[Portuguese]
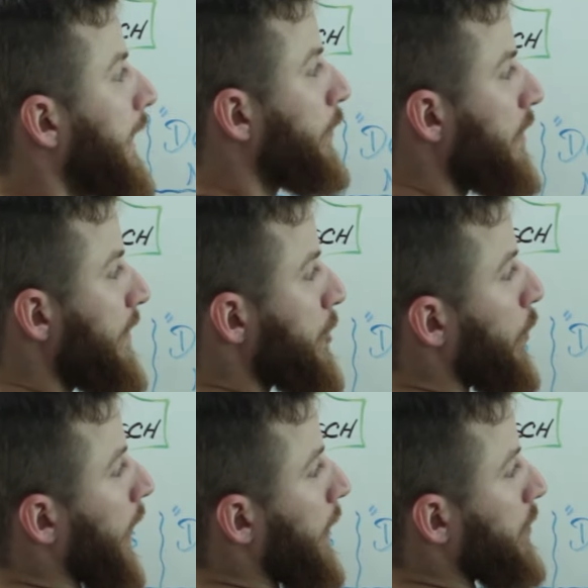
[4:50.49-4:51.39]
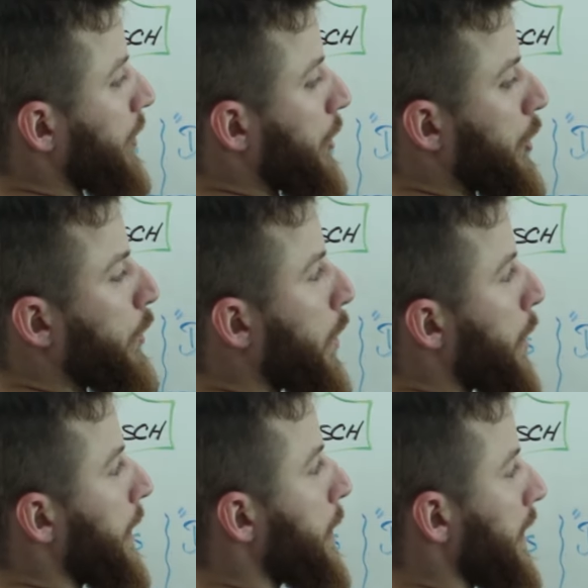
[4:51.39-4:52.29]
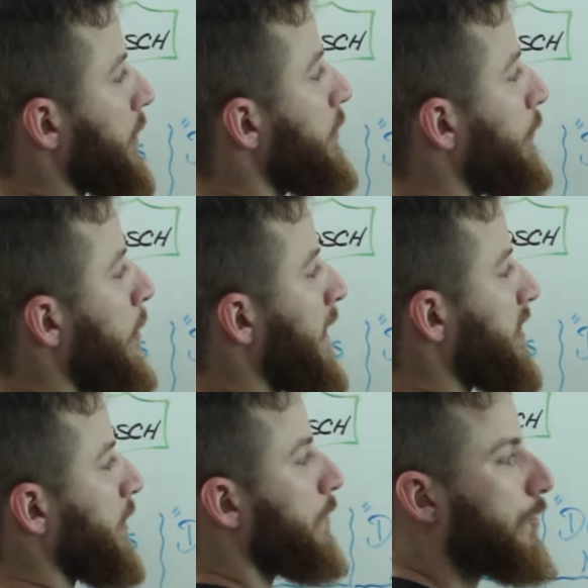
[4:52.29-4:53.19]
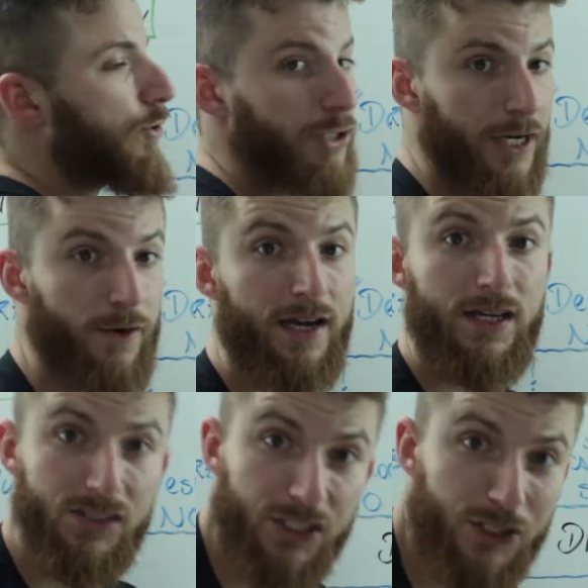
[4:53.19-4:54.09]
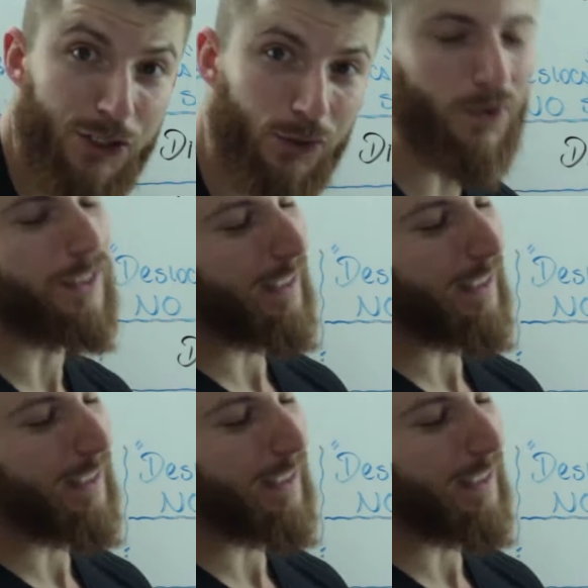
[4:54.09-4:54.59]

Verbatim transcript: Então ele vai deslocar no sentido de formação de hidrogênio. Sentido